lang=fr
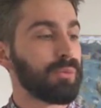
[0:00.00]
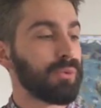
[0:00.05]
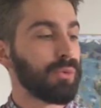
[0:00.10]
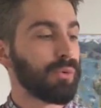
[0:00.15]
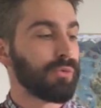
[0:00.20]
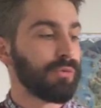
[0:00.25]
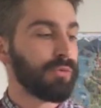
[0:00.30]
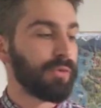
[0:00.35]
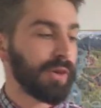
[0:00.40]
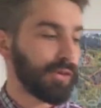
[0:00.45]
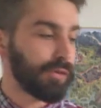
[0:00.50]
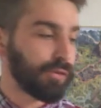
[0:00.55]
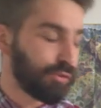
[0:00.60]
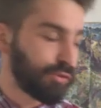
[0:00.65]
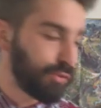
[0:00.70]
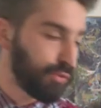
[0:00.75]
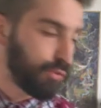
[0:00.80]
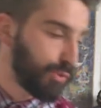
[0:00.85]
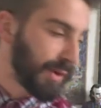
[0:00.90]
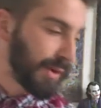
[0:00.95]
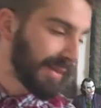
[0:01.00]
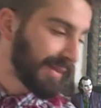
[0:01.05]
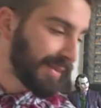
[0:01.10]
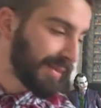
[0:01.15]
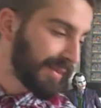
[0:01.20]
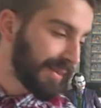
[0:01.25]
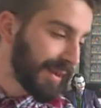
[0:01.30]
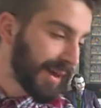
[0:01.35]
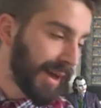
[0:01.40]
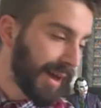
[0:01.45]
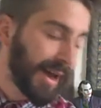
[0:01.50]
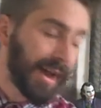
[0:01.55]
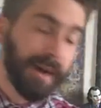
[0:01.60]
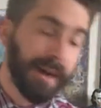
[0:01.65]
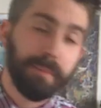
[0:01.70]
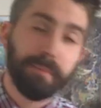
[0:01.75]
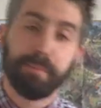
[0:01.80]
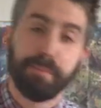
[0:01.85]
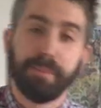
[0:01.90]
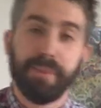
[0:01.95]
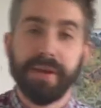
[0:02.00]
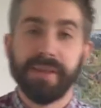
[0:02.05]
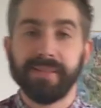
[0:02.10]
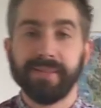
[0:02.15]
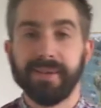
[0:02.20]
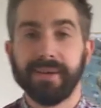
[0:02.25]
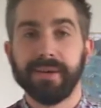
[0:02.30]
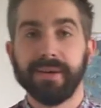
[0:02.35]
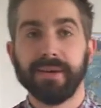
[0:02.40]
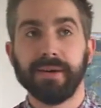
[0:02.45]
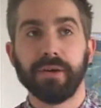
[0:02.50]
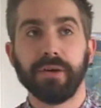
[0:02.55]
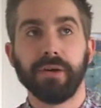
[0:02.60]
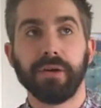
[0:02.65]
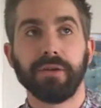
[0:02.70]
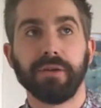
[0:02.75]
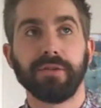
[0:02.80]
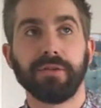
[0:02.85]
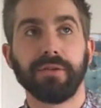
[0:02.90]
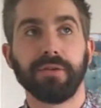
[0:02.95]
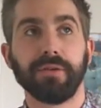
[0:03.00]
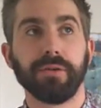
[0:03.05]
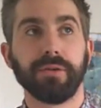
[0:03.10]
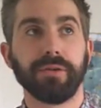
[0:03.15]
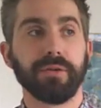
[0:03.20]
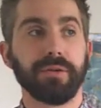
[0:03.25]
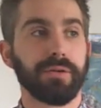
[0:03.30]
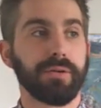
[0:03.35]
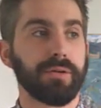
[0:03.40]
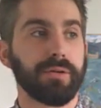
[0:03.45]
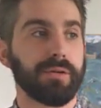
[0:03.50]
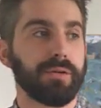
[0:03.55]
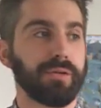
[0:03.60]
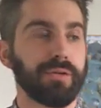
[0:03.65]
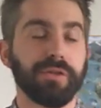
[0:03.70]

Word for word: pour faire suite à la bêta euh, de,